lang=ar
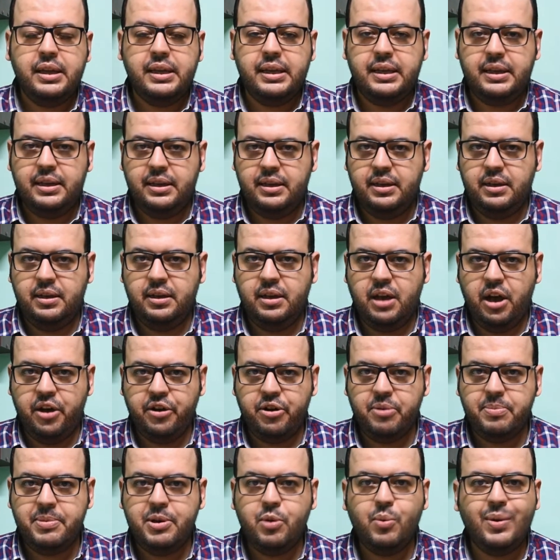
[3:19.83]
آه،
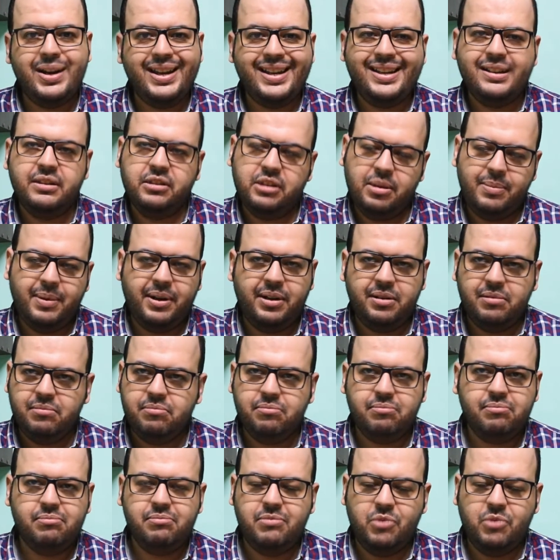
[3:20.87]
عربي ولكن طبعا